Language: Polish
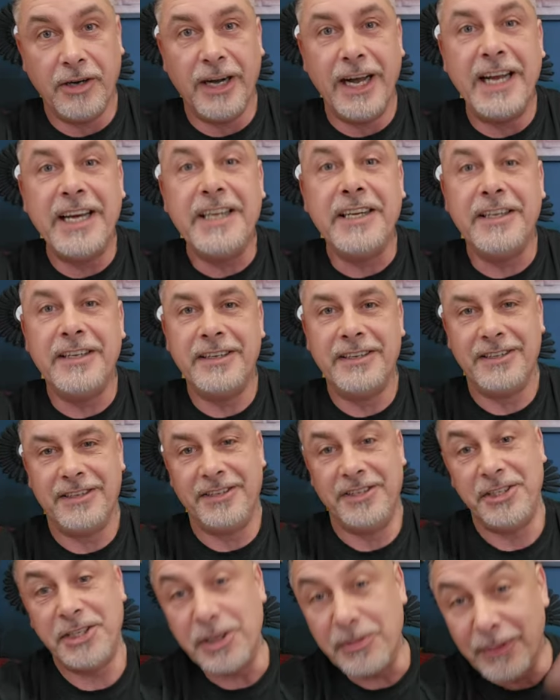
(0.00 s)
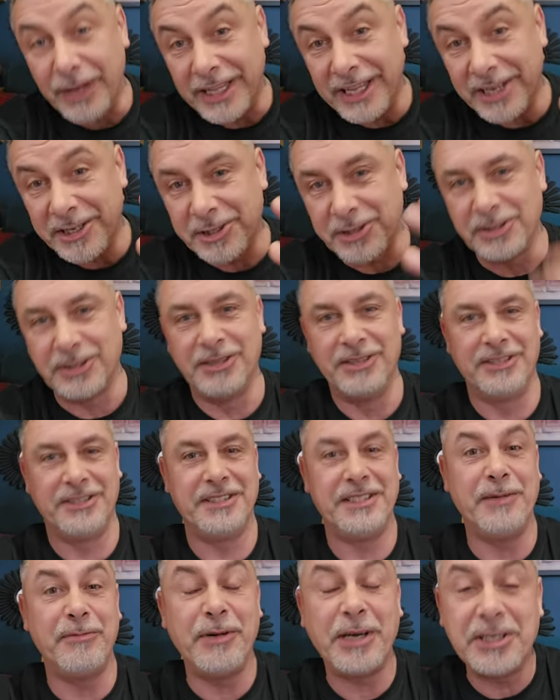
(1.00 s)
Kochani, siemaneczko,
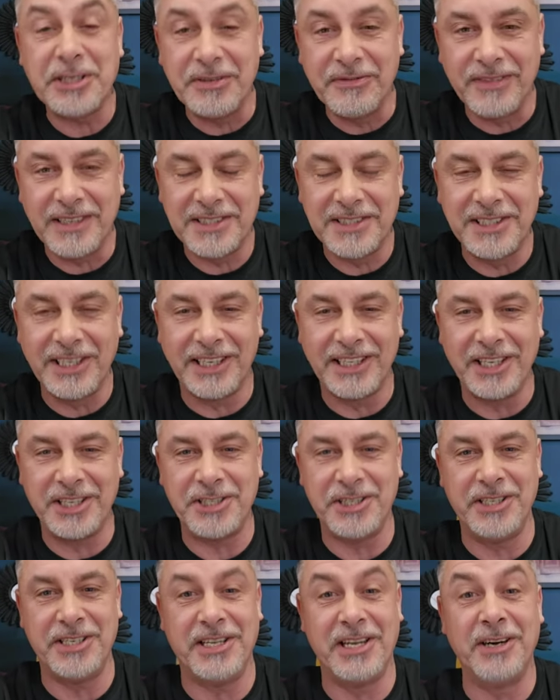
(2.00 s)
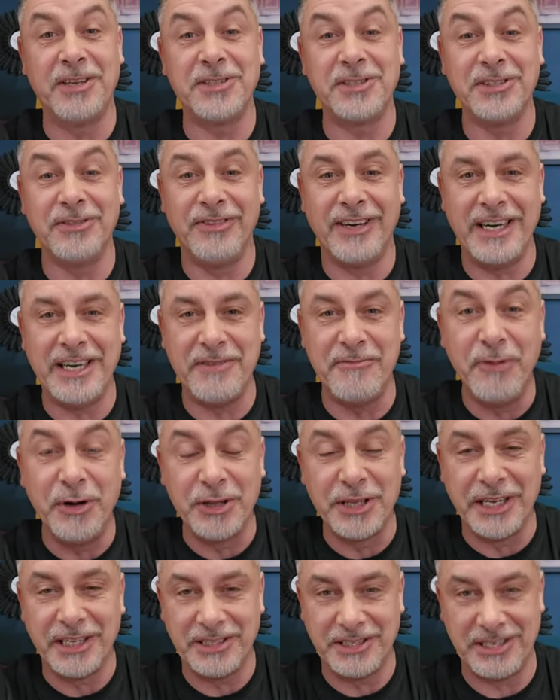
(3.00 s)
zapraszam Was serdecznie na losowanie
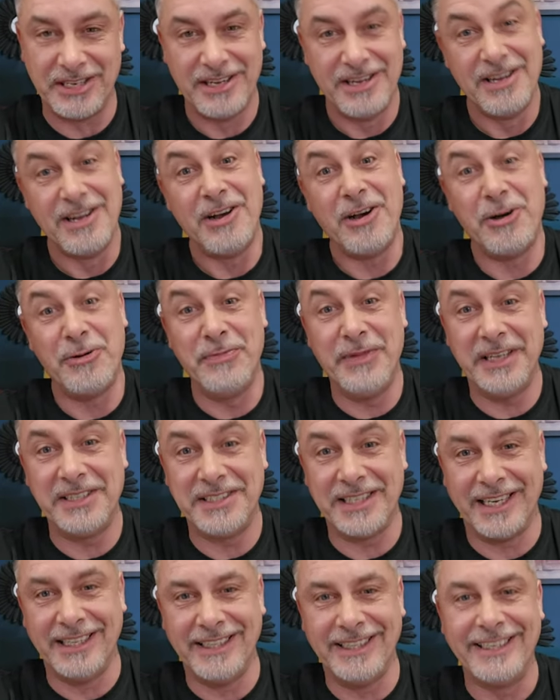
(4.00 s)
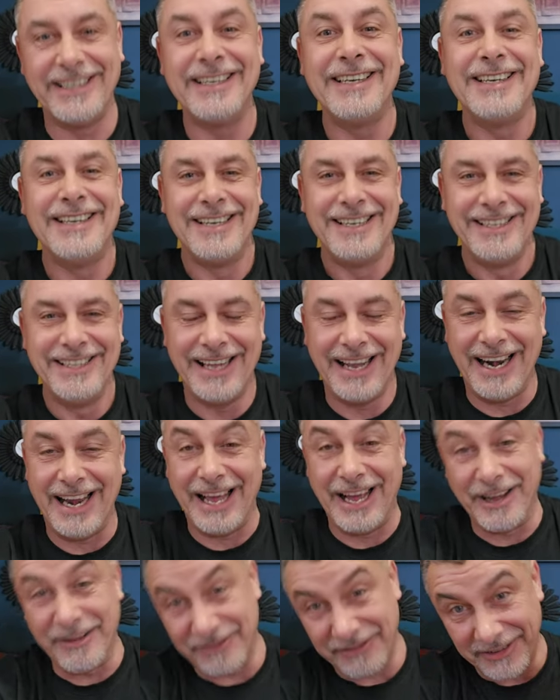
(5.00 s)
monet obiecanych na
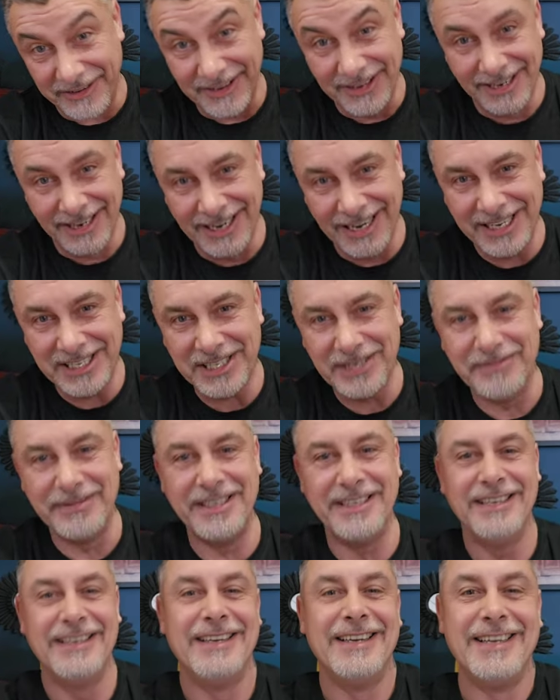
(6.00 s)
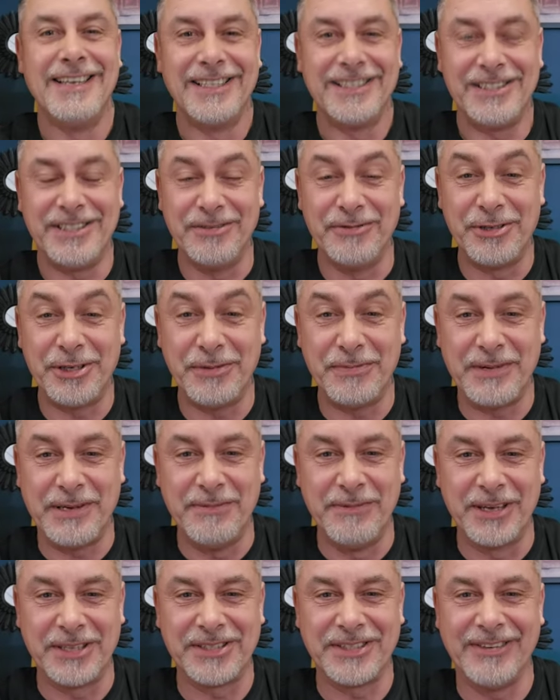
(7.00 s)
live. Lecimy z tym
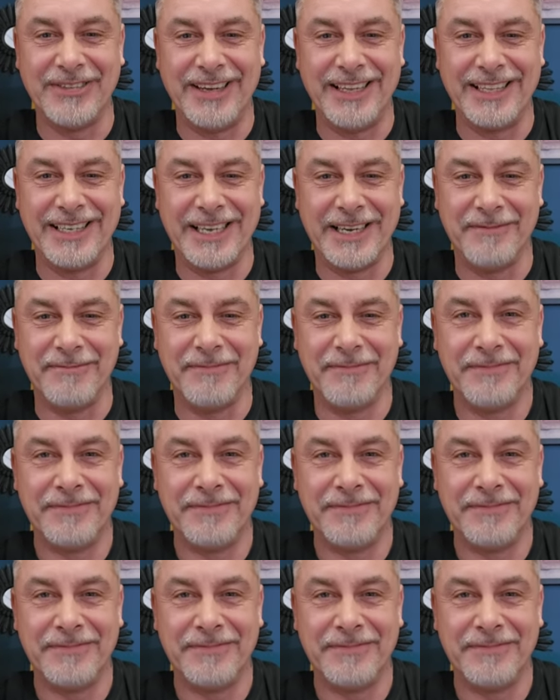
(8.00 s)
szybkim losowankiem.